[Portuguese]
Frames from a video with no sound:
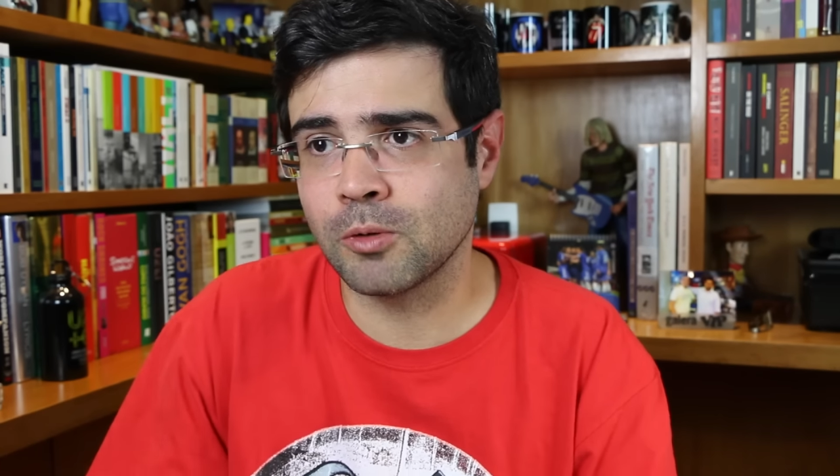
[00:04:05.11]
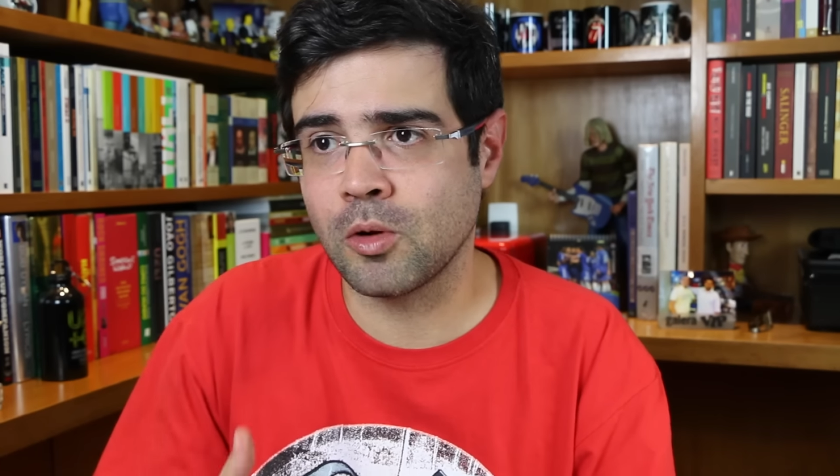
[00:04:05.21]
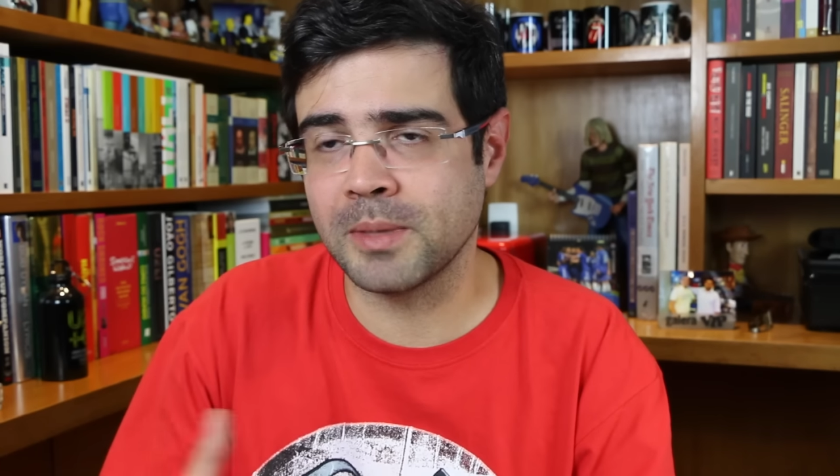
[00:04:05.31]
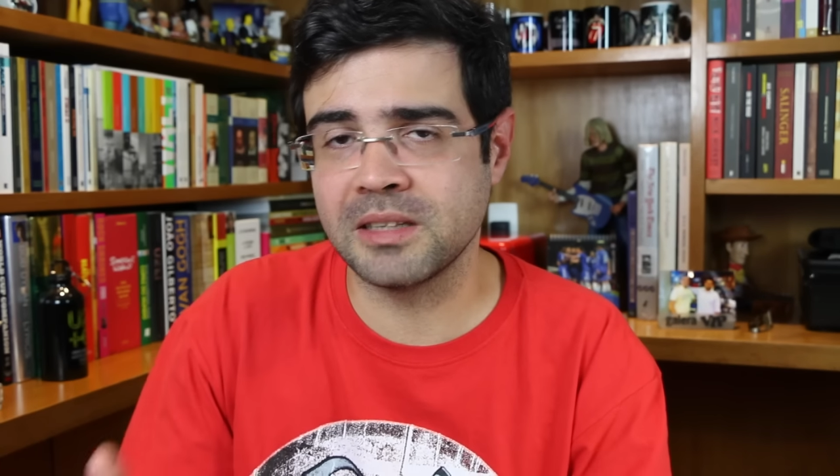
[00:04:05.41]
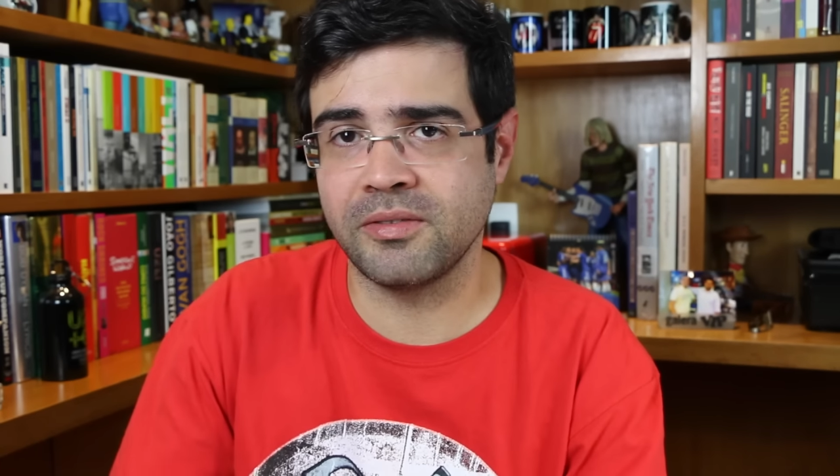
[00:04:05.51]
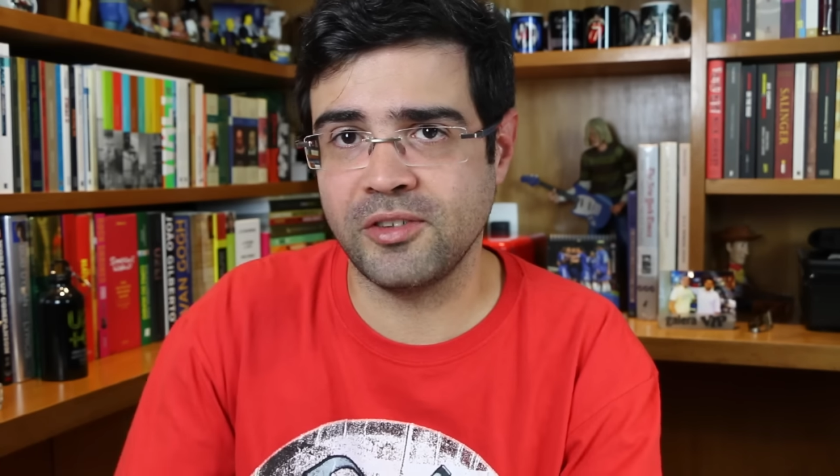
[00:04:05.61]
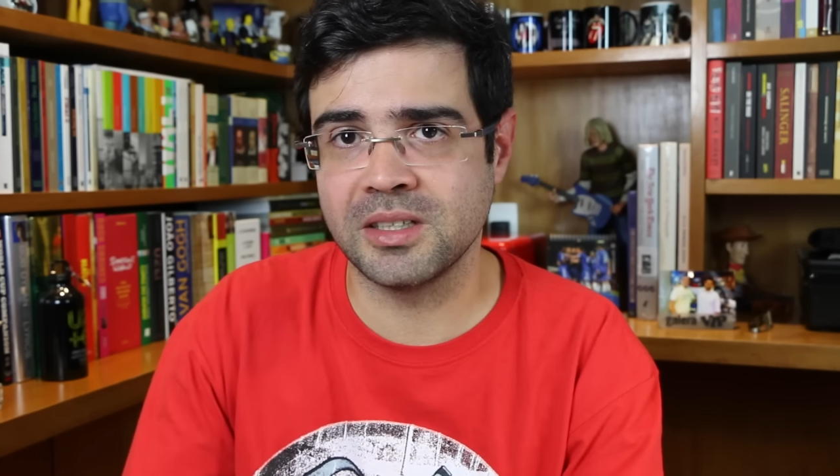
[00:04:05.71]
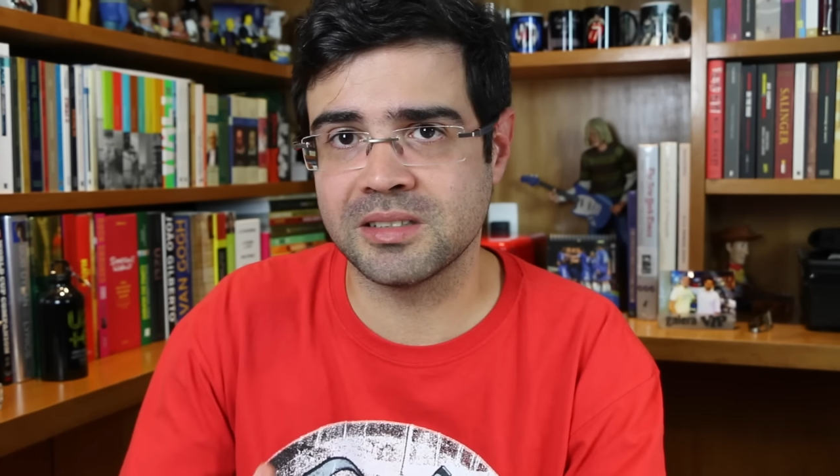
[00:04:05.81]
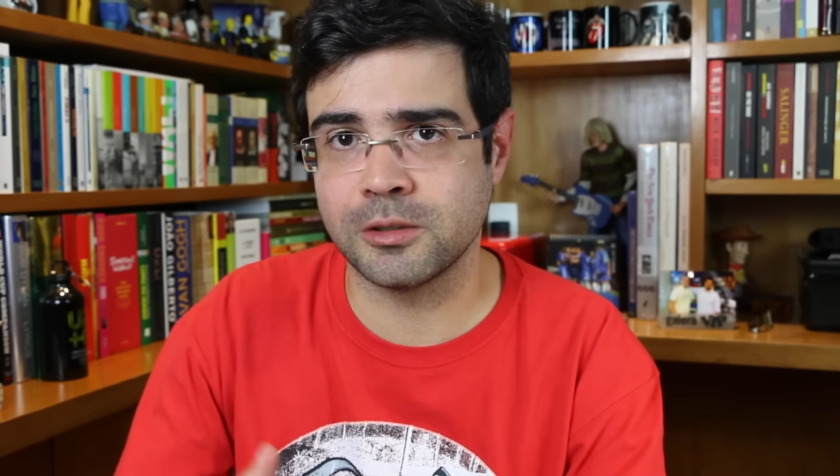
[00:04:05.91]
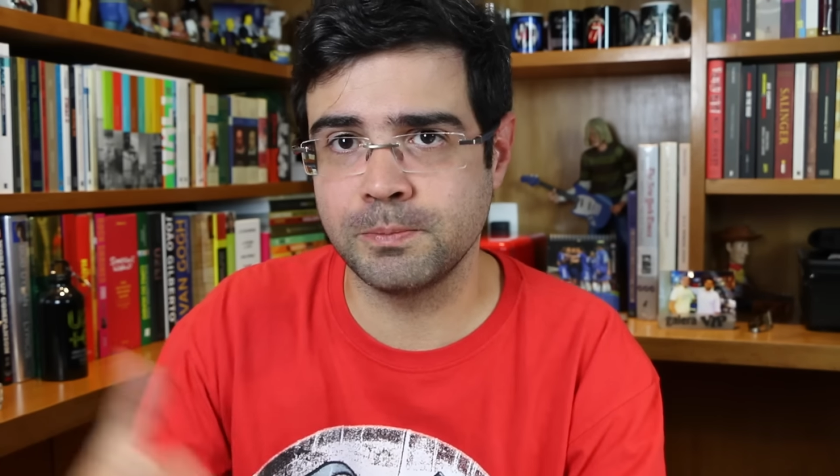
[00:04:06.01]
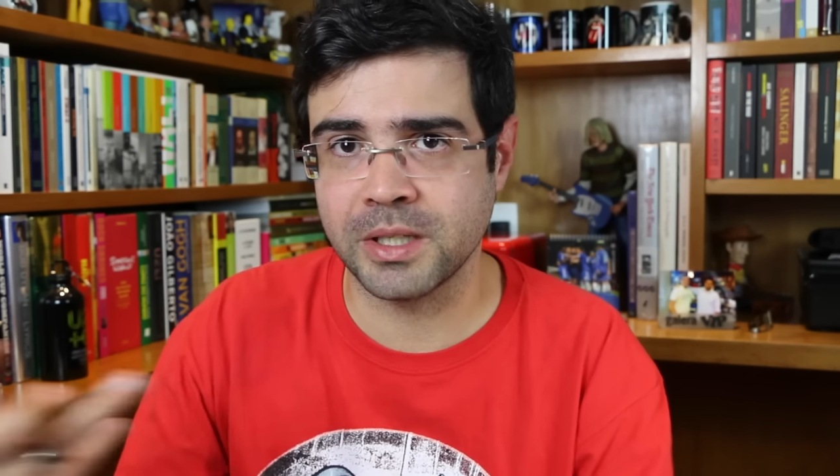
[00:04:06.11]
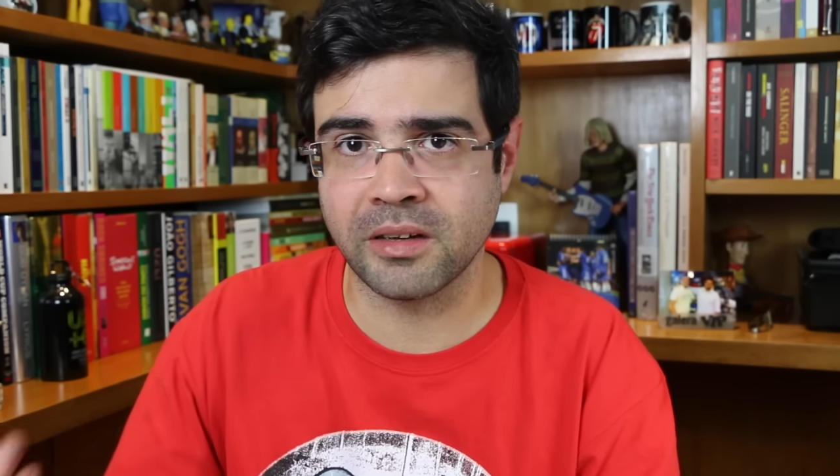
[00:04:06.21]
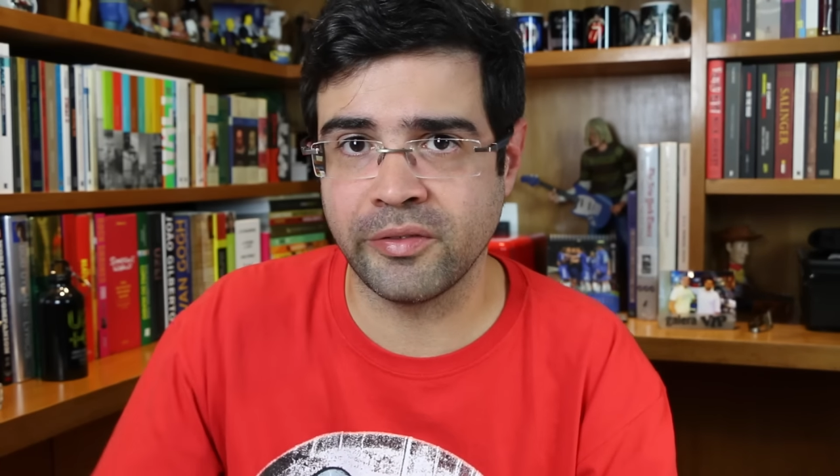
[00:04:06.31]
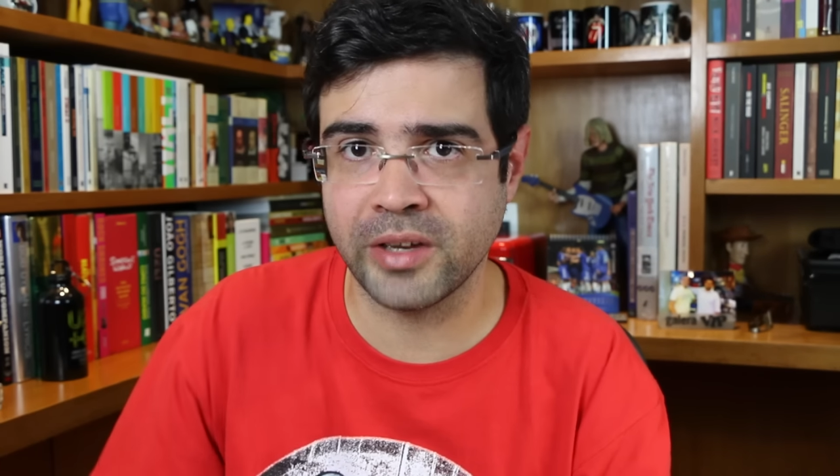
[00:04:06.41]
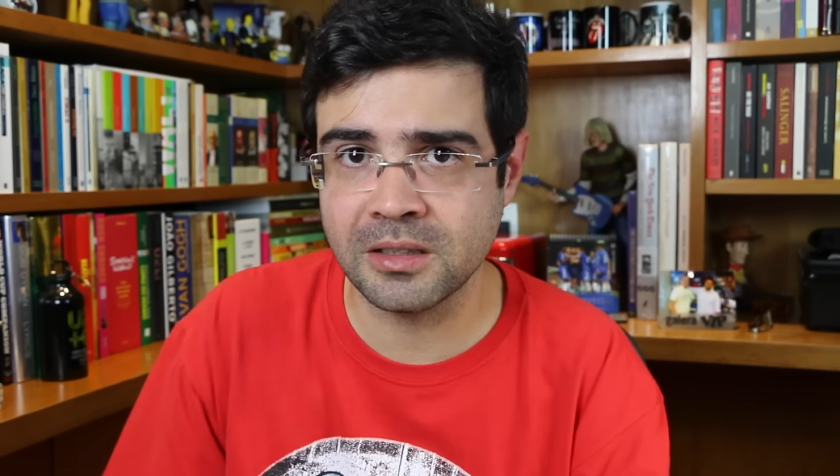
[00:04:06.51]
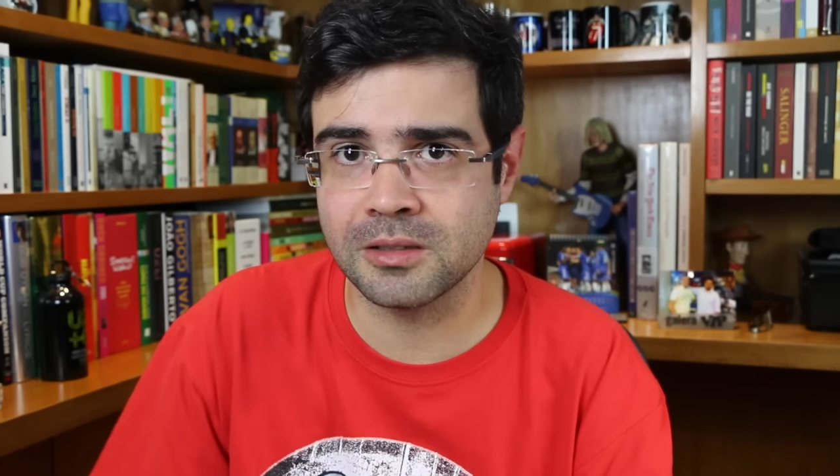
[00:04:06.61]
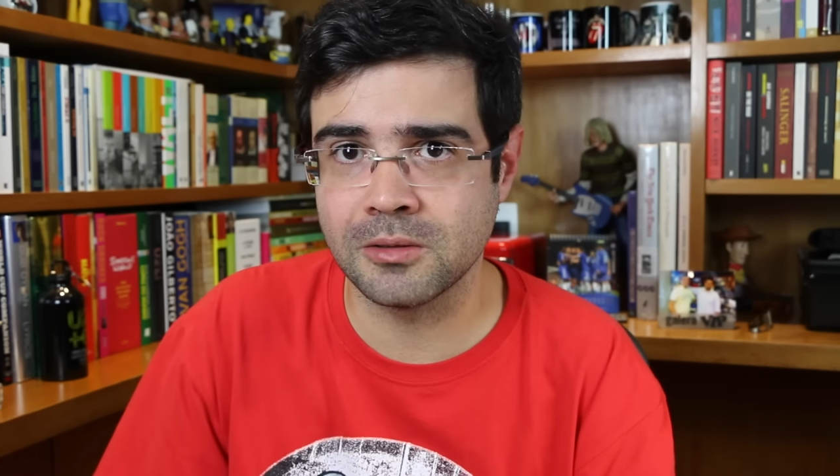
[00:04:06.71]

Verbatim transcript: como a definição perfeita